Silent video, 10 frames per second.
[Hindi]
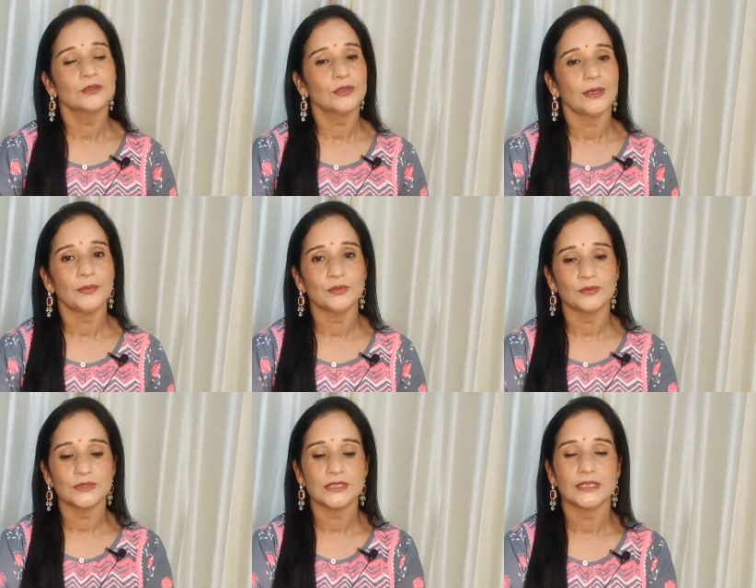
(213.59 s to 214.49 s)
तो आप
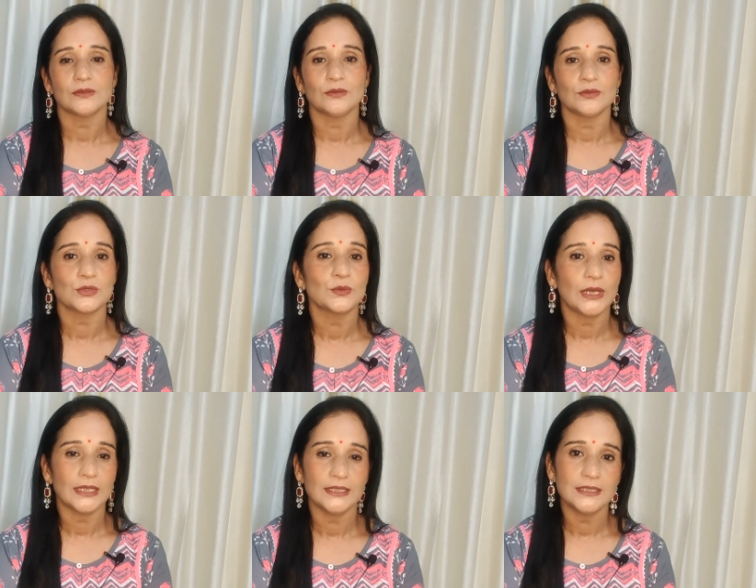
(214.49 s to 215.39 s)
उनको छिलकों को
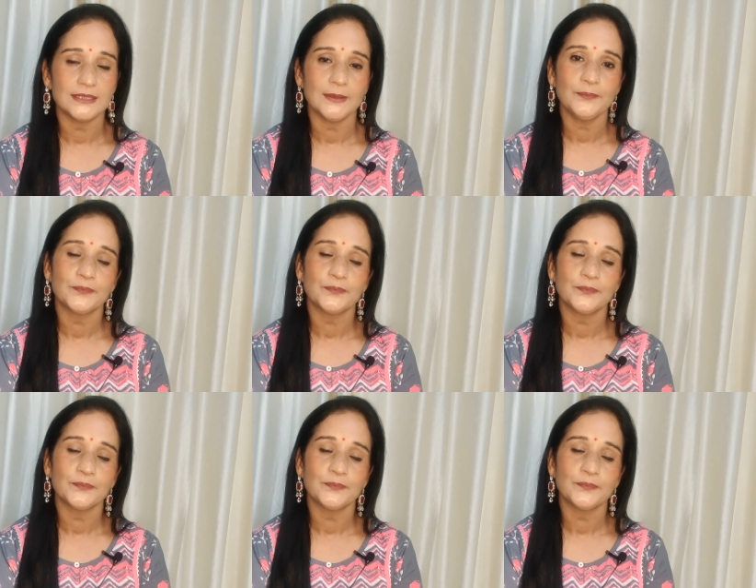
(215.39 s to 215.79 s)
सुखा दीजिए